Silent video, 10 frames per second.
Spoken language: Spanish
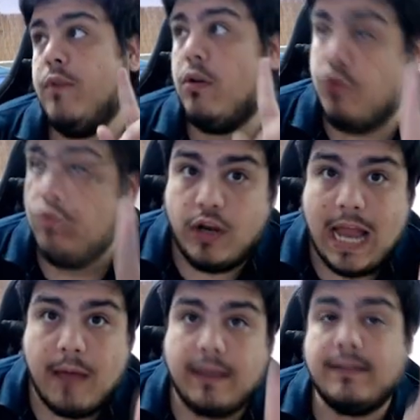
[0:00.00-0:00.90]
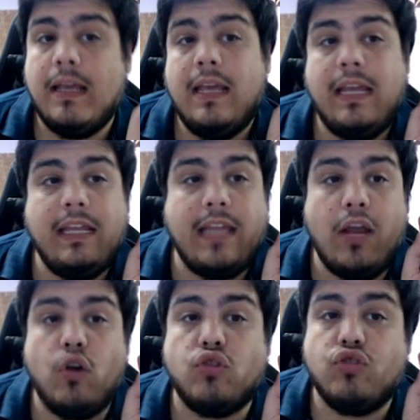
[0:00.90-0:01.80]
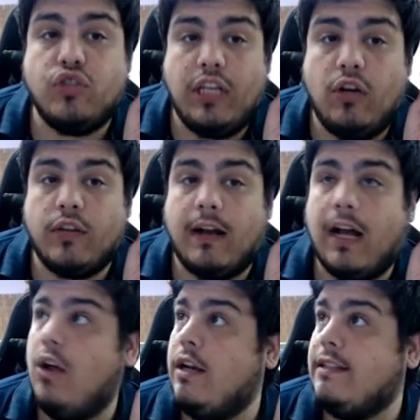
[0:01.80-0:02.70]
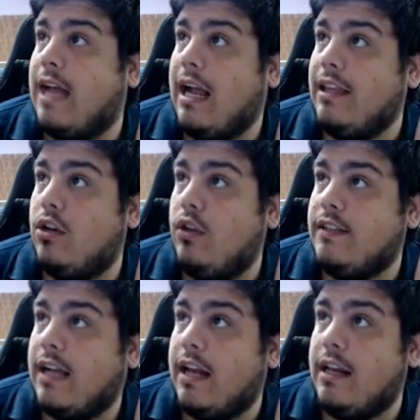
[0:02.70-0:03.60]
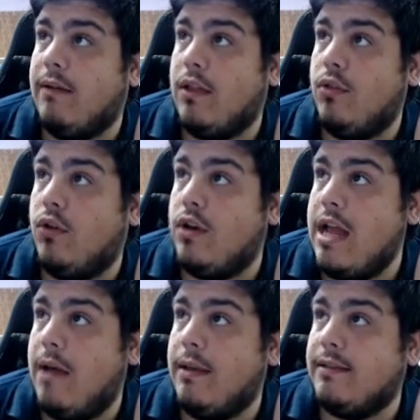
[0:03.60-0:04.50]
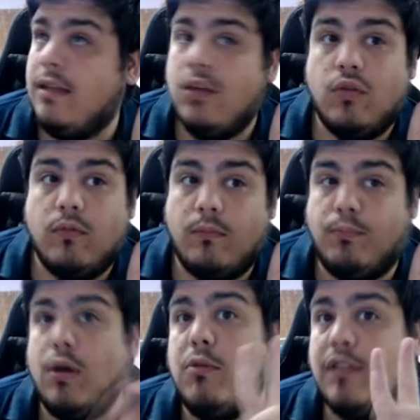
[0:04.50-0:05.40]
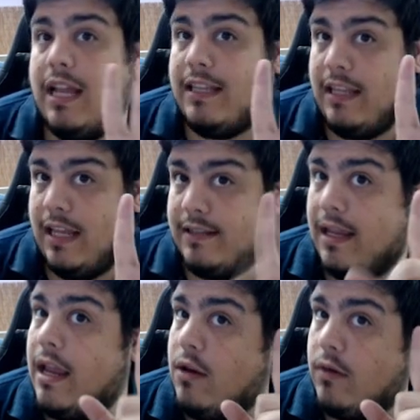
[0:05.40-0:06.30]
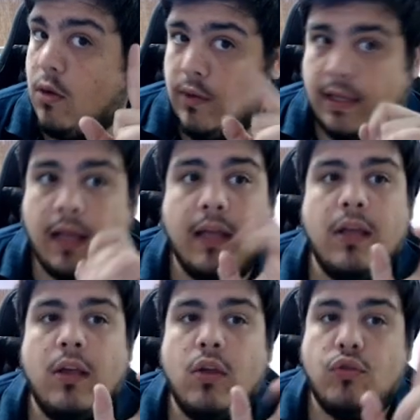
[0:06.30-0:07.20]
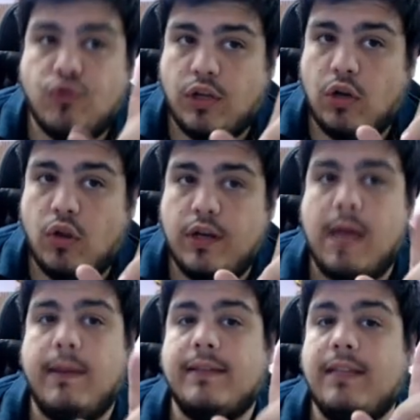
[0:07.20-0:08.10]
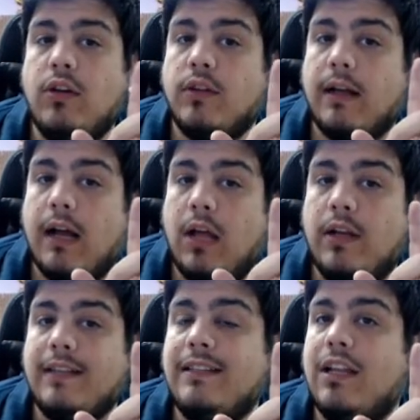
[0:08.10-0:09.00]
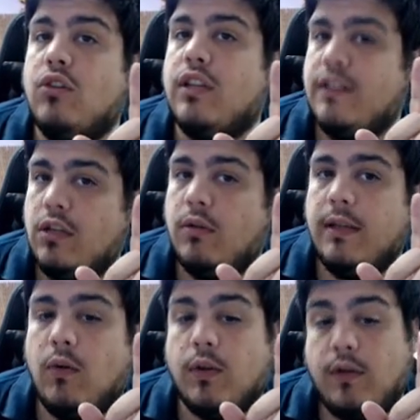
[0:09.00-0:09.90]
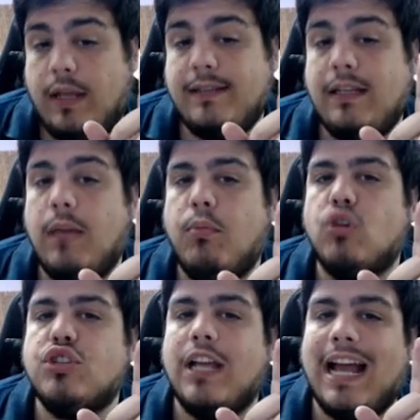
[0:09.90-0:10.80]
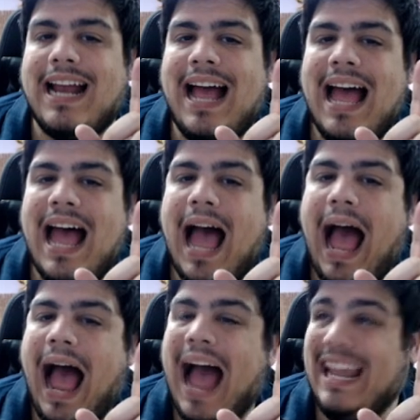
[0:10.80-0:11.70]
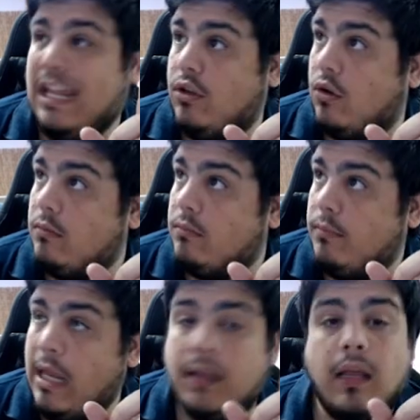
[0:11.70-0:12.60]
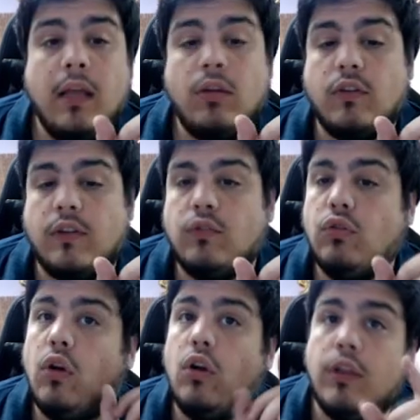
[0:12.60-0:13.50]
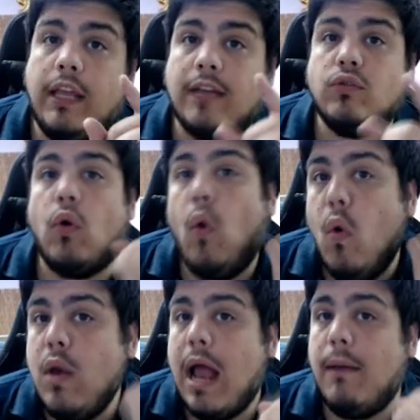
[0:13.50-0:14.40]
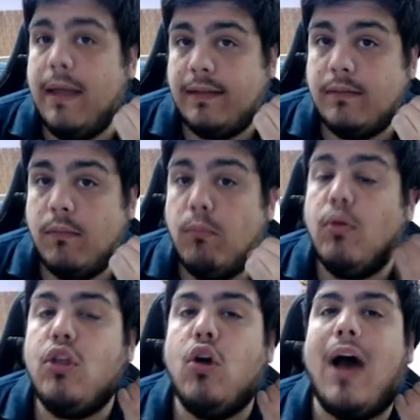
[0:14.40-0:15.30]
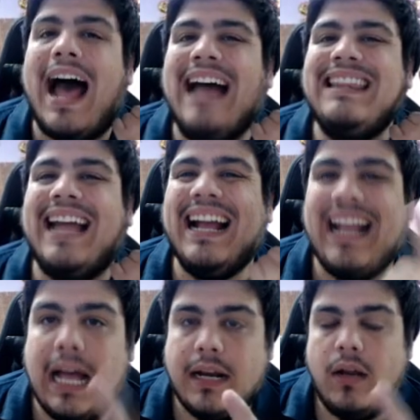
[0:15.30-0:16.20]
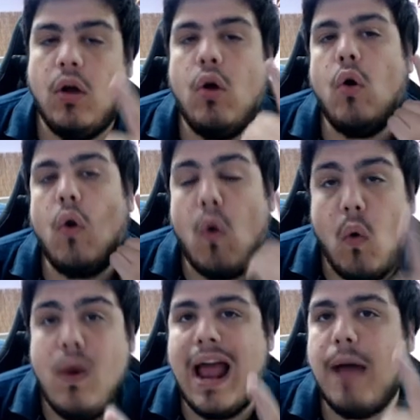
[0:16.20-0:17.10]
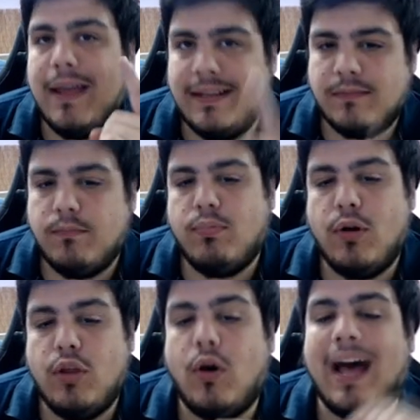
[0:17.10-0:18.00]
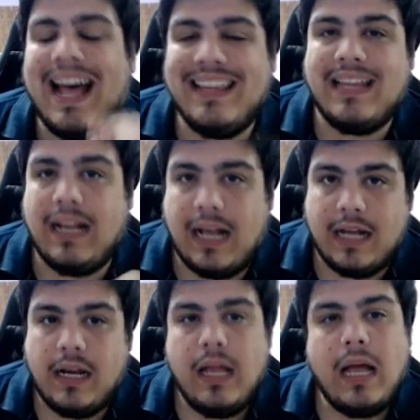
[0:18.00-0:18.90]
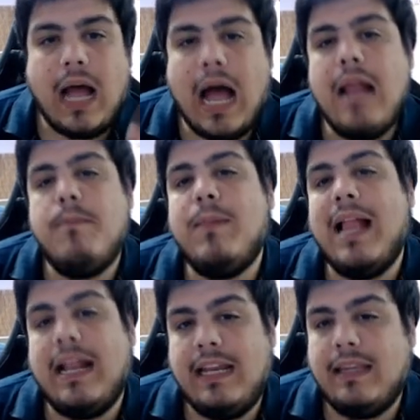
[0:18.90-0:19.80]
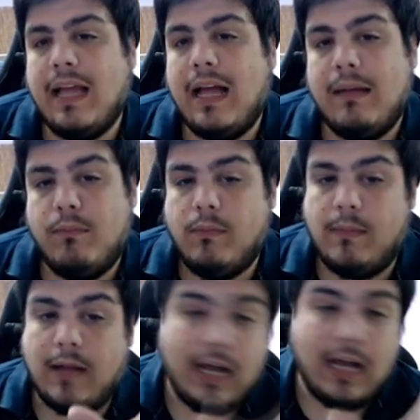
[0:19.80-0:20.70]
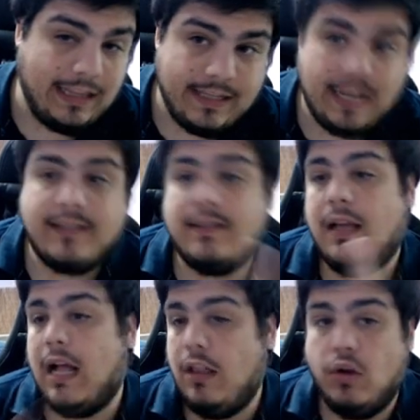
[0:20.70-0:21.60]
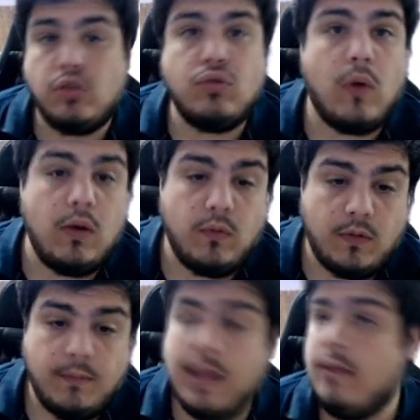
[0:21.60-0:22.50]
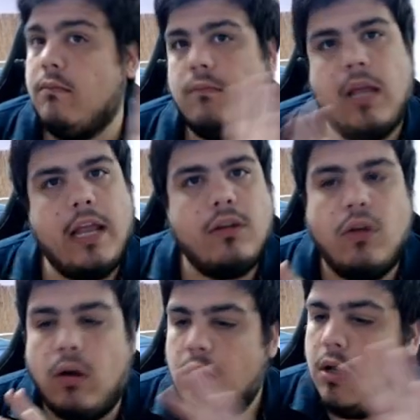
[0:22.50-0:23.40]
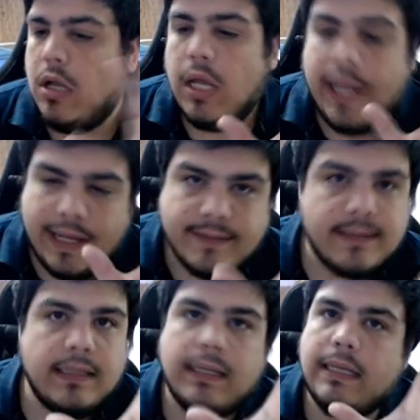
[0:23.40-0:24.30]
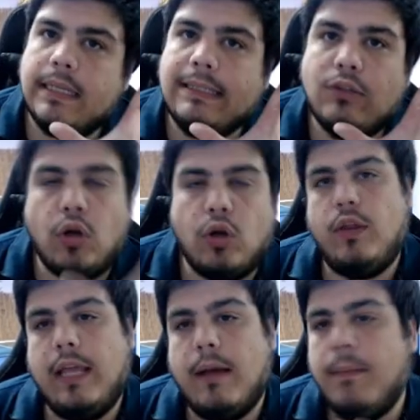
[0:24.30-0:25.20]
dos naves y tengo 5 trabajadores, acá te lo dice acá arriba, dos naves. Podemos tener hasta 10 eh, en una cuenta. Yo tengo dos naves, 5 trabajadores y tengo 324. Es decir que puedo llegar a esto, ¿bien? Entonces, todos los días, una vez puedo atacar, una vez puedo atacar al planeta al 3, al 2 o al 1. Bien, esto es todos los días.